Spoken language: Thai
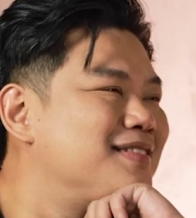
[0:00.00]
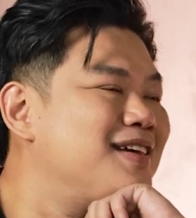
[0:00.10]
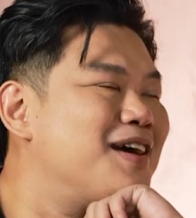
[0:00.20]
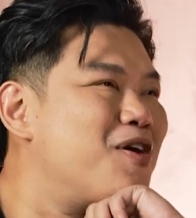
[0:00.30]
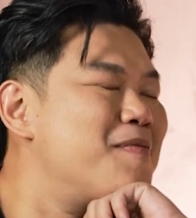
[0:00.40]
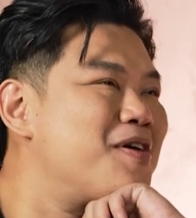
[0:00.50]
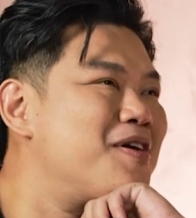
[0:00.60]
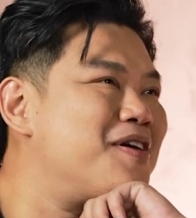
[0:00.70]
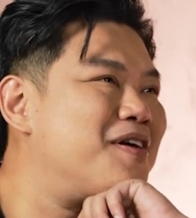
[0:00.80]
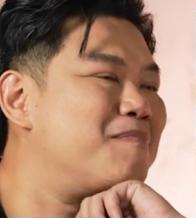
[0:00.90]
ซึ่งอย่างน้อยมัน
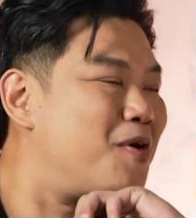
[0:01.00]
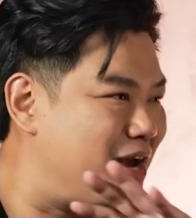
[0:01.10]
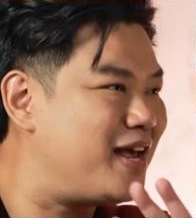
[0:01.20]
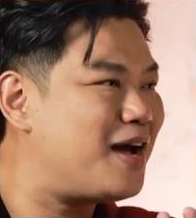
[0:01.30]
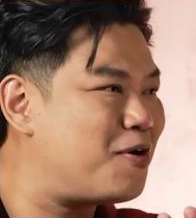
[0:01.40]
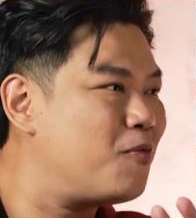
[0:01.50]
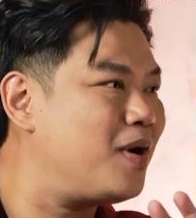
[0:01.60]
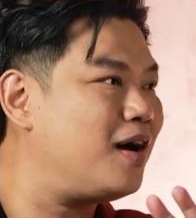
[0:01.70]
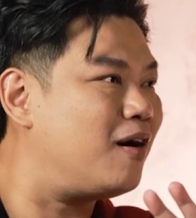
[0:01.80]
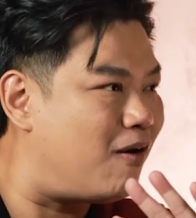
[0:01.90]
ก็มองเห็นอนาคต
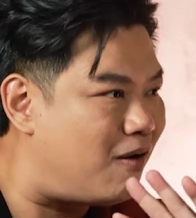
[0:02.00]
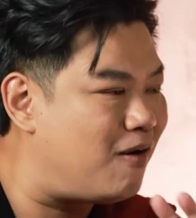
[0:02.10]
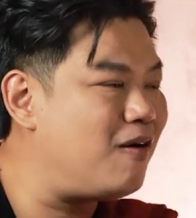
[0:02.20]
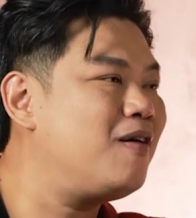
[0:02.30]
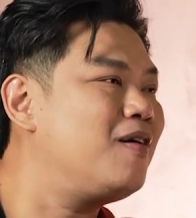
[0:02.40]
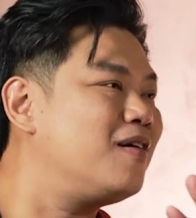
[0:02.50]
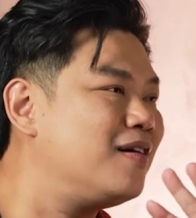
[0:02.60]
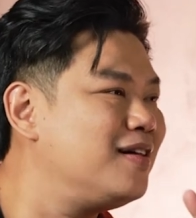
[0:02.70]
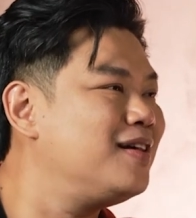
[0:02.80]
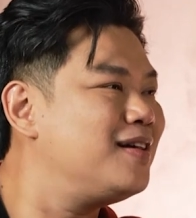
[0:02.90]
ว่าใช่ครับอ๋อ
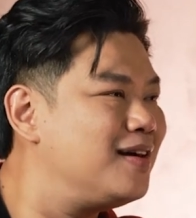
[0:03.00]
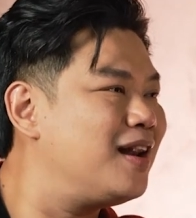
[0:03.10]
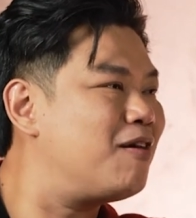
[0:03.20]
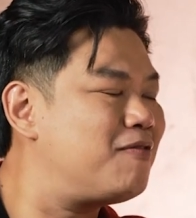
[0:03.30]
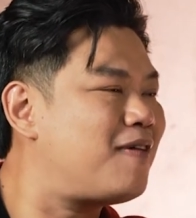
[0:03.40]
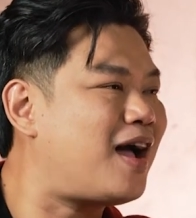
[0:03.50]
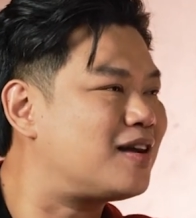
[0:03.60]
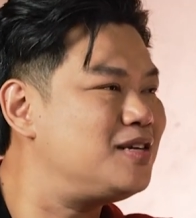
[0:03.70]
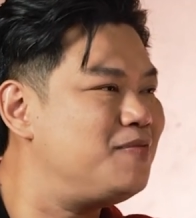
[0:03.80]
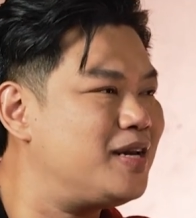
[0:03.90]
เราฝา
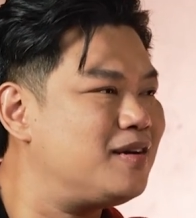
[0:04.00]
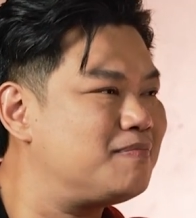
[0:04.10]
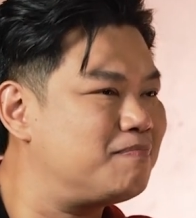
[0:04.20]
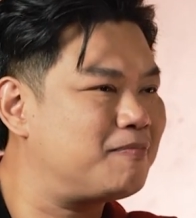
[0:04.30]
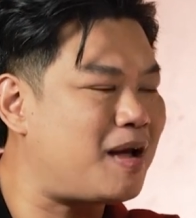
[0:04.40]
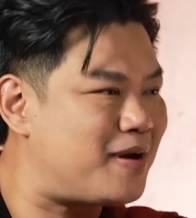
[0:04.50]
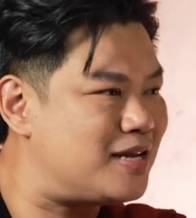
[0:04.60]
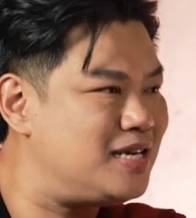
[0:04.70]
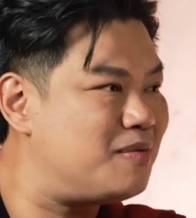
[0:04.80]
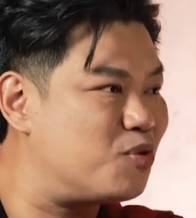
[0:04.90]
กชีวิตกับ
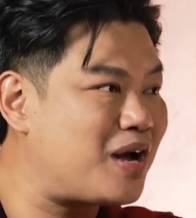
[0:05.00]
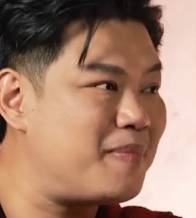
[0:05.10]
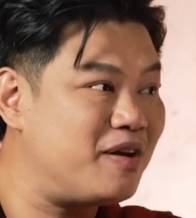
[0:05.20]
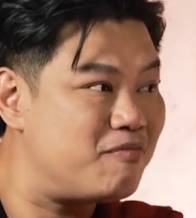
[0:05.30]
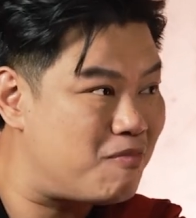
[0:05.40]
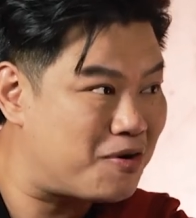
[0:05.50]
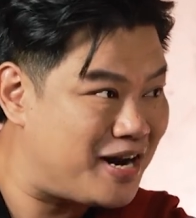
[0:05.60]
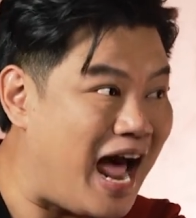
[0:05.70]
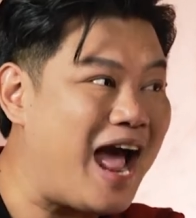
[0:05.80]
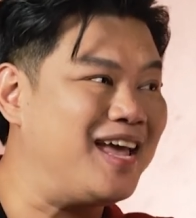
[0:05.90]
อาชีพของการเป็นนักฟุตบอล
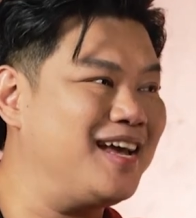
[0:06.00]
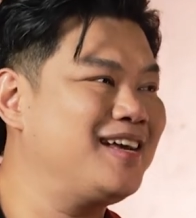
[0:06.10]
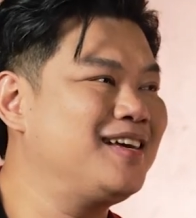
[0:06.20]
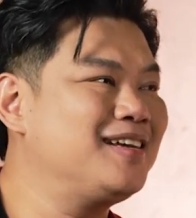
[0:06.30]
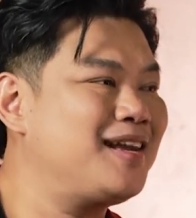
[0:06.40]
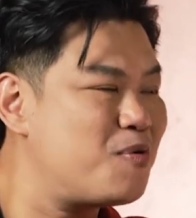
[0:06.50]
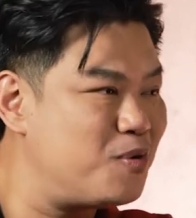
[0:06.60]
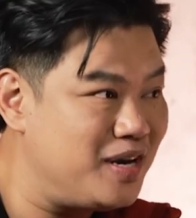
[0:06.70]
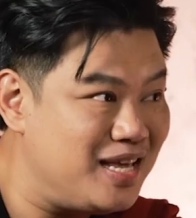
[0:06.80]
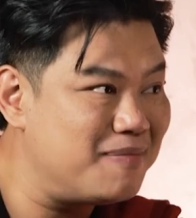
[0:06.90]
ได้ใช่ครับถ้า
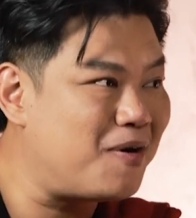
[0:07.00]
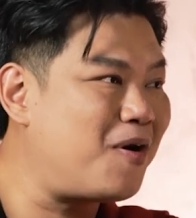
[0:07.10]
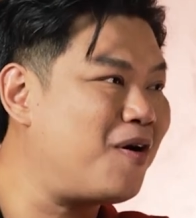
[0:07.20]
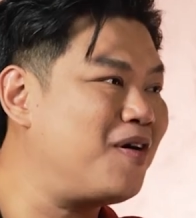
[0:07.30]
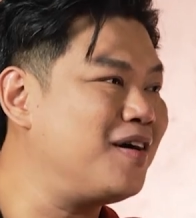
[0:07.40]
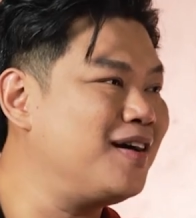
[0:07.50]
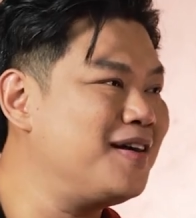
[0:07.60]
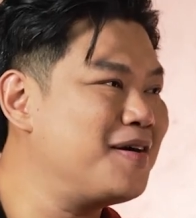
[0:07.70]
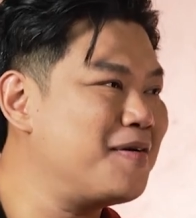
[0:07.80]
คุณดีพอใช่ครั